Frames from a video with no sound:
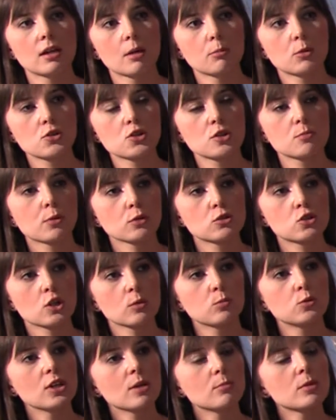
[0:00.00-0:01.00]
emocji
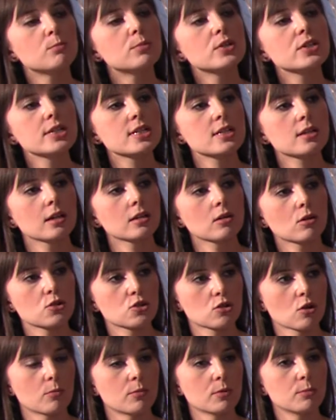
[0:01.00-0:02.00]
potrzebujemy bliskiej
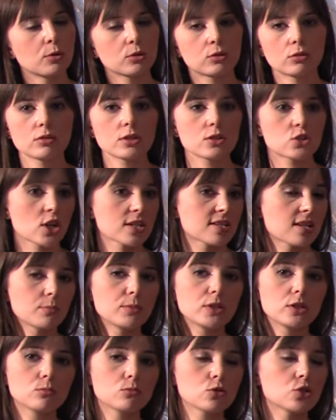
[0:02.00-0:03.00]
osoby? Bo to nie,
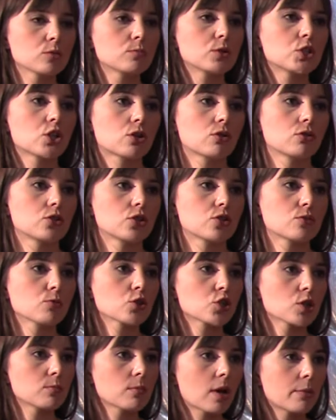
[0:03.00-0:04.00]
czasami nie musi być rodzic,
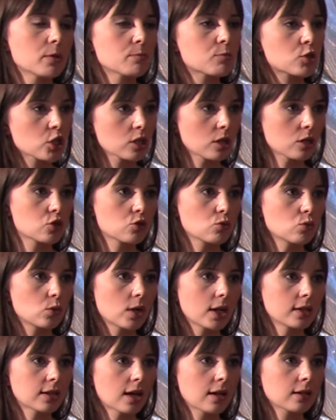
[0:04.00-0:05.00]
może mamy
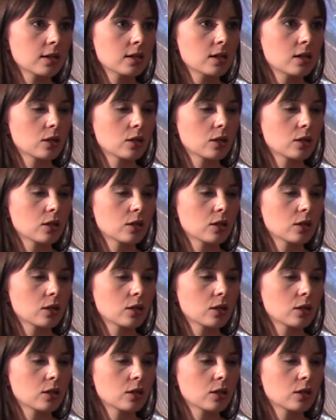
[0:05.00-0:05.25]
przyjaciółkę, tak?